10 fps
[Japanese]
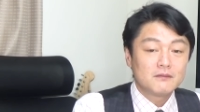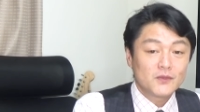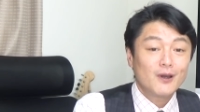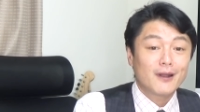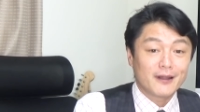
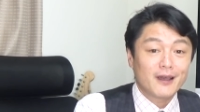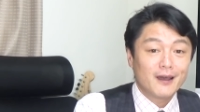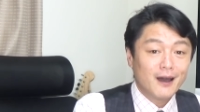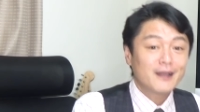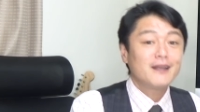だからね
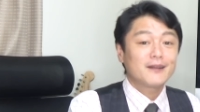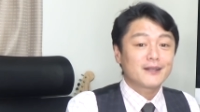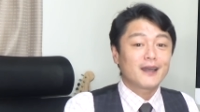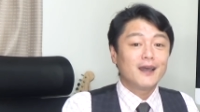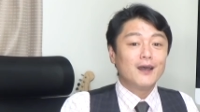はっきり言っ
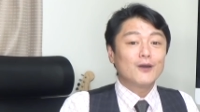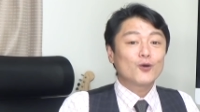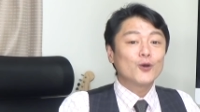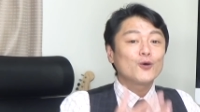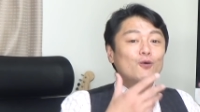て
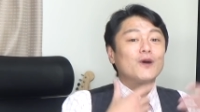この